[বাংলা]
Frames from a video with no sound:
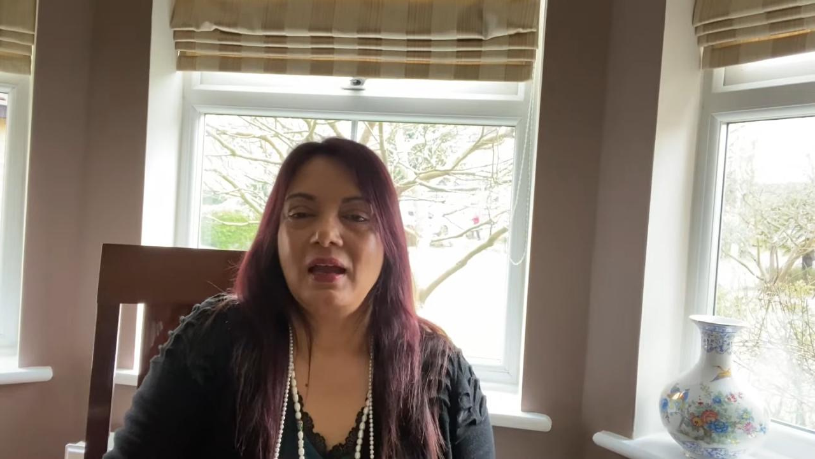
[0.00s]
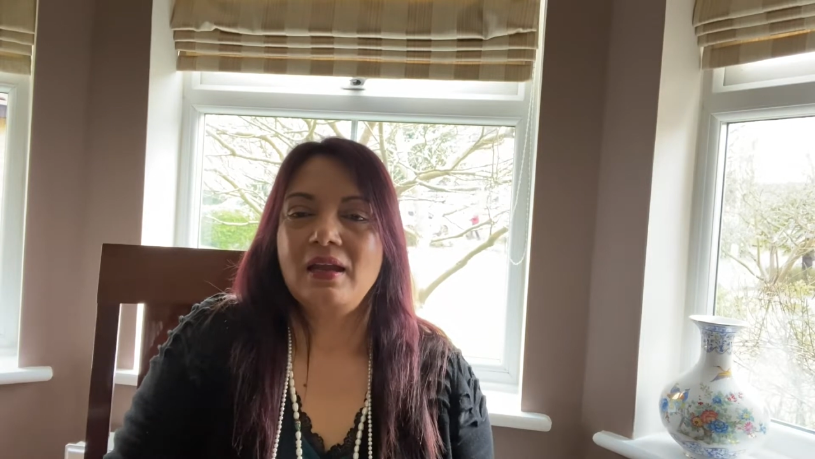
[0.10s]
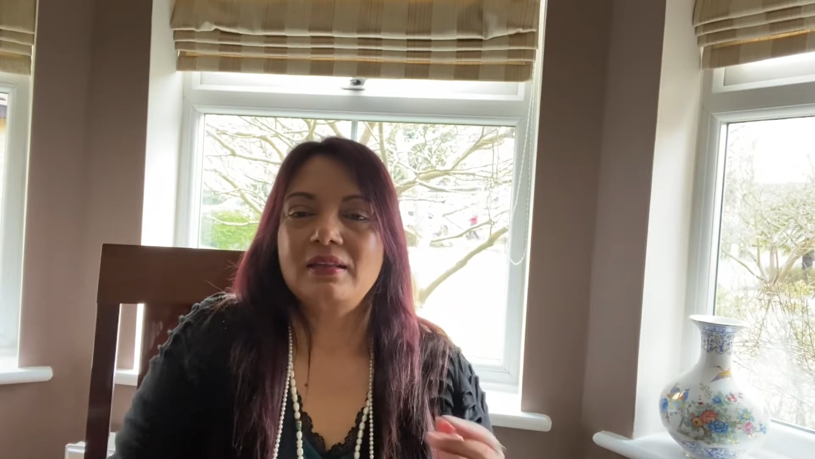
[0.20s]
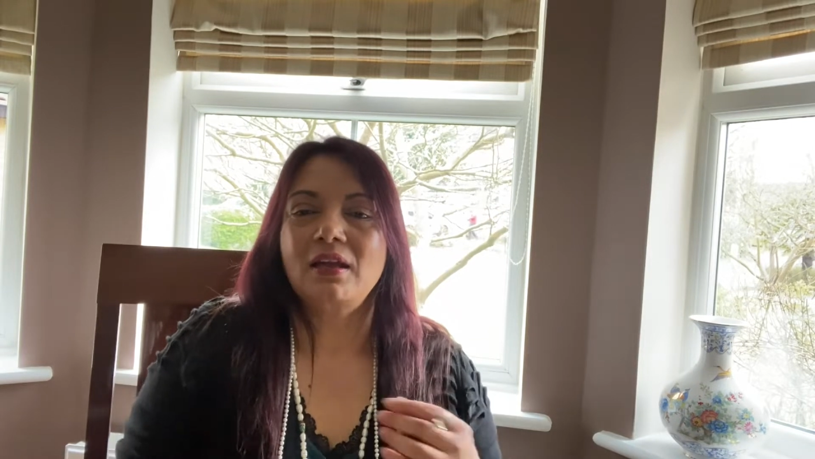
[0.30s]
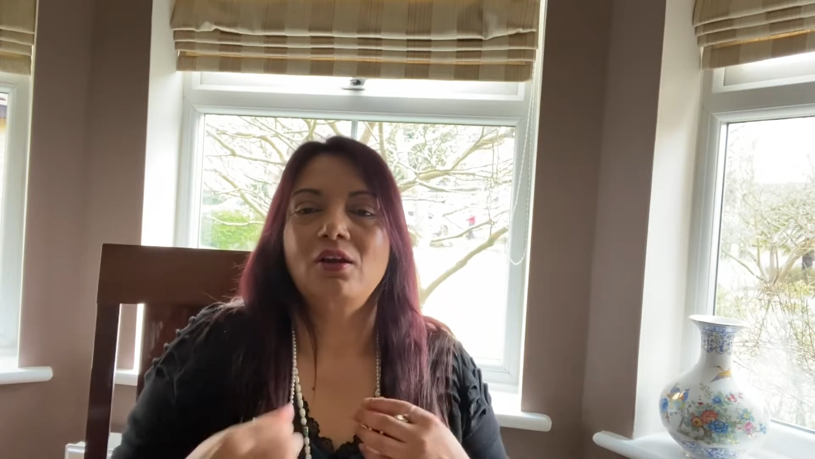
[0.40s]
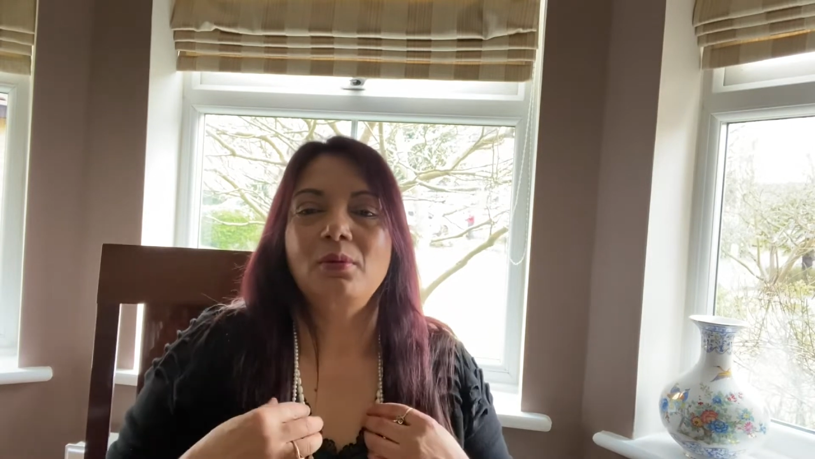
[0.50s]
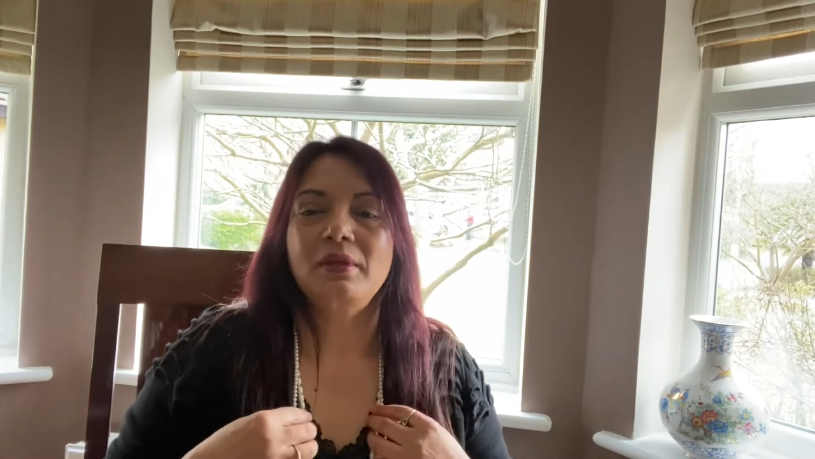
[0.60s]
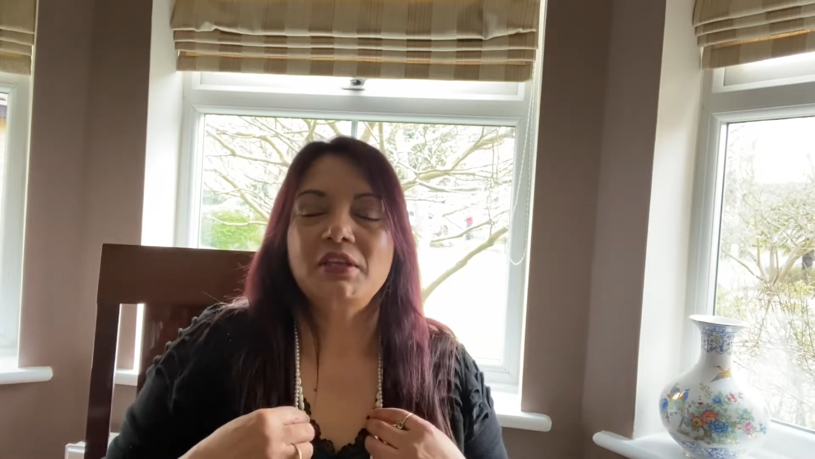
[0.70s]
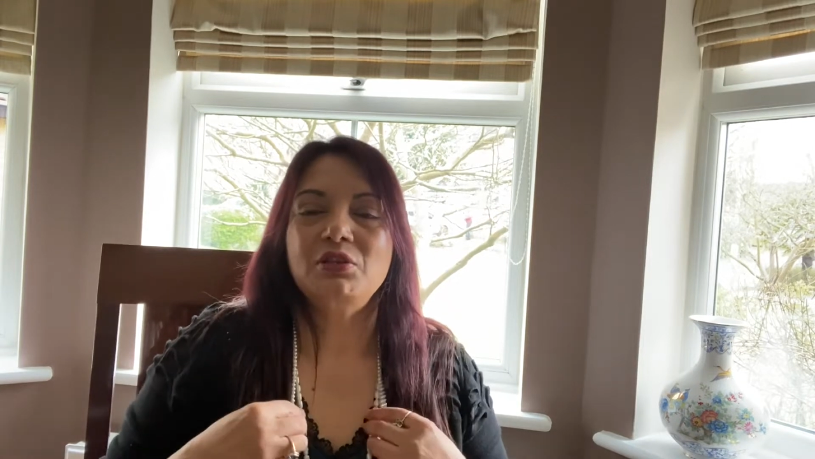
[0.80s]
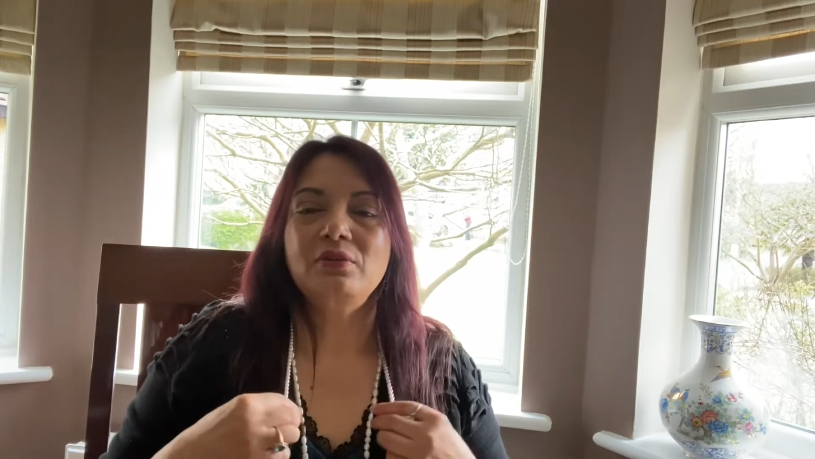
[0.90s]
আর দেখো
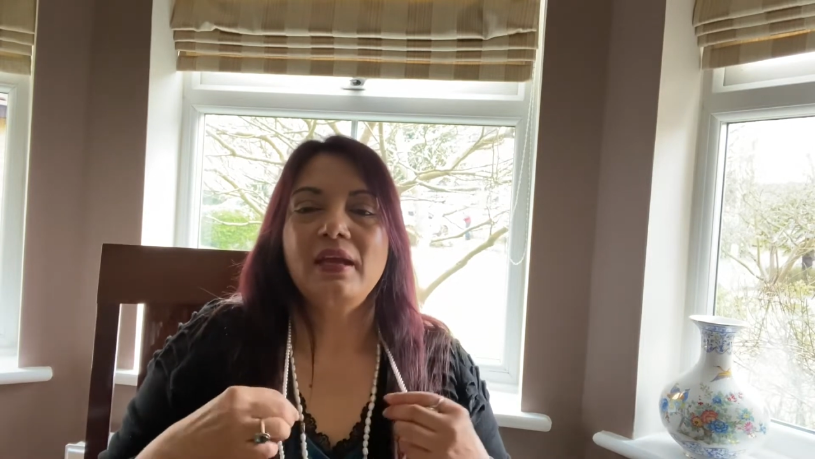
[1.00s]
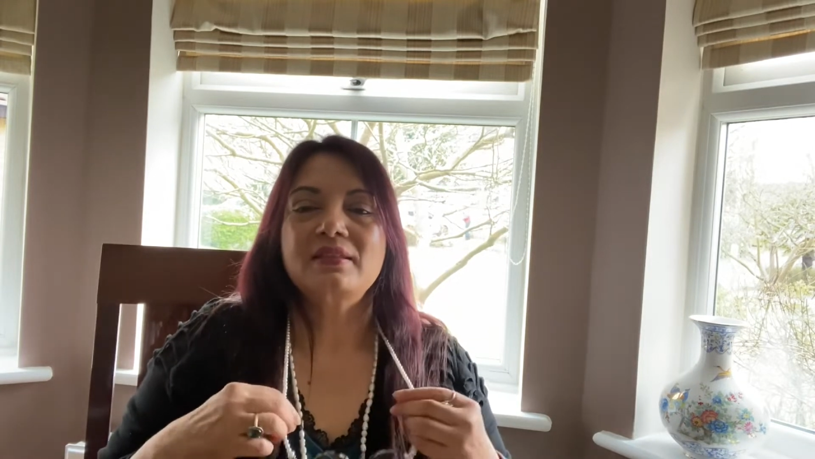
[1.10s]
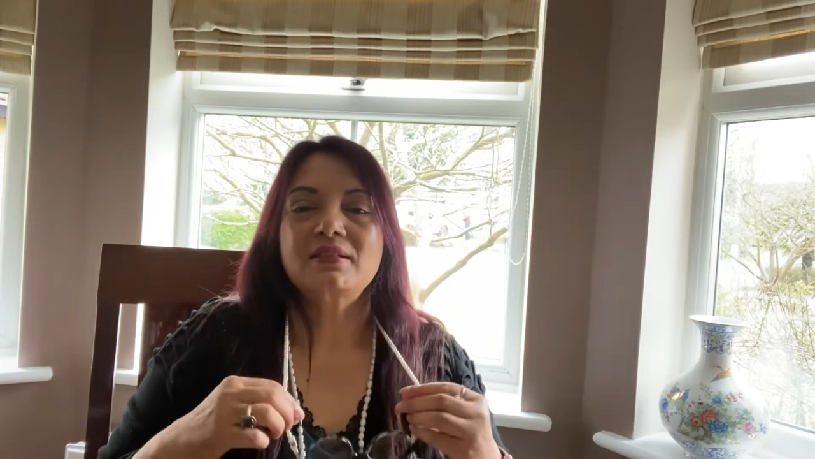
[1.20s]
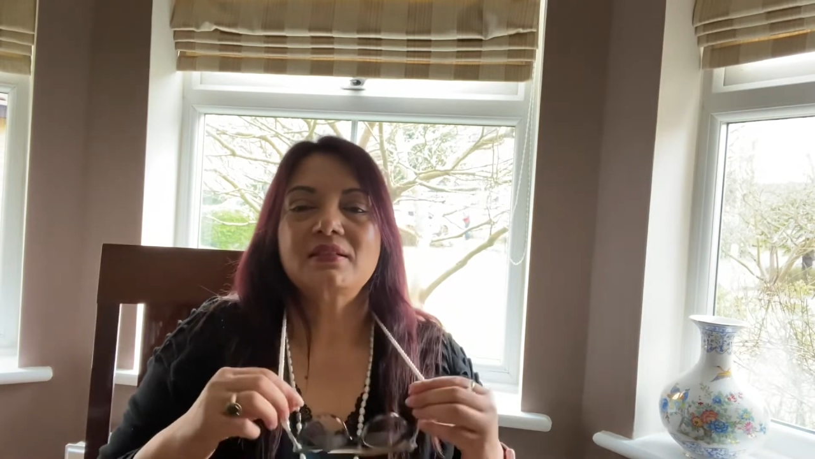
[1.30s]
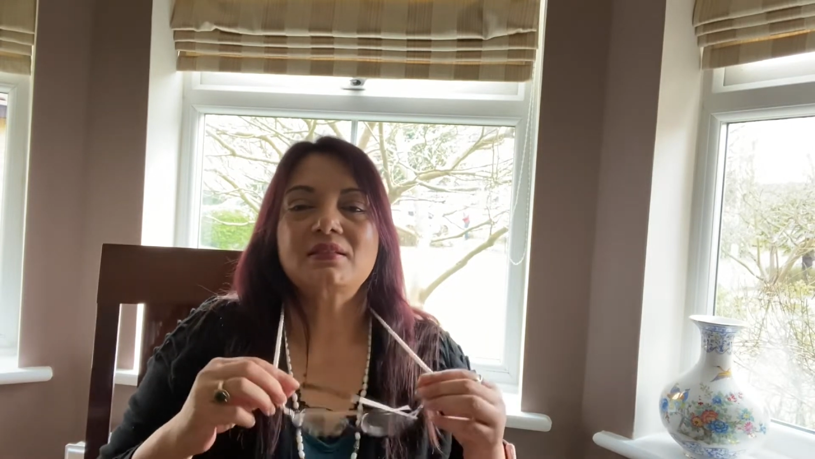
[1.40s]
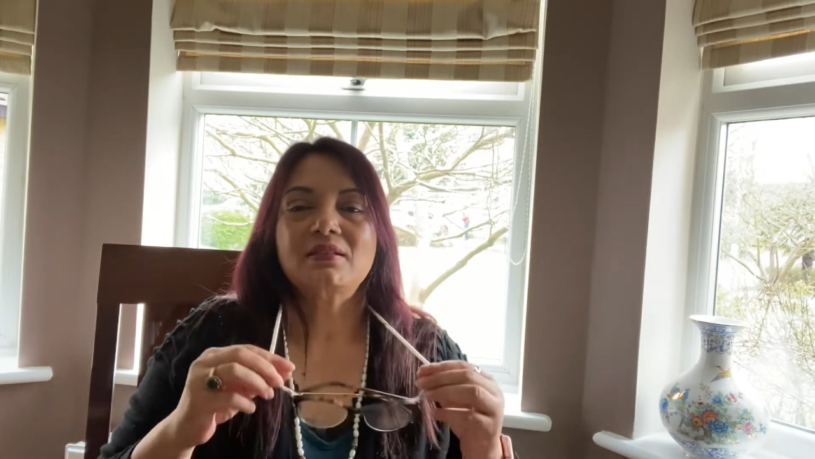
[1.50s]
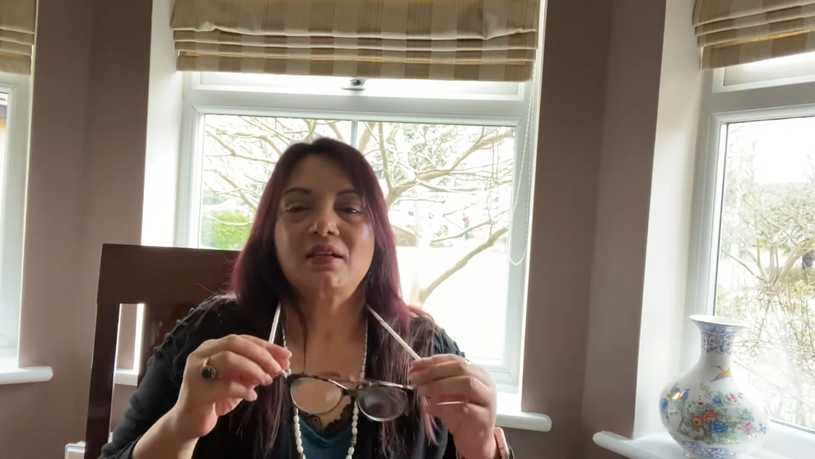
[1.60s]
আমার নিউ গ্যাজেট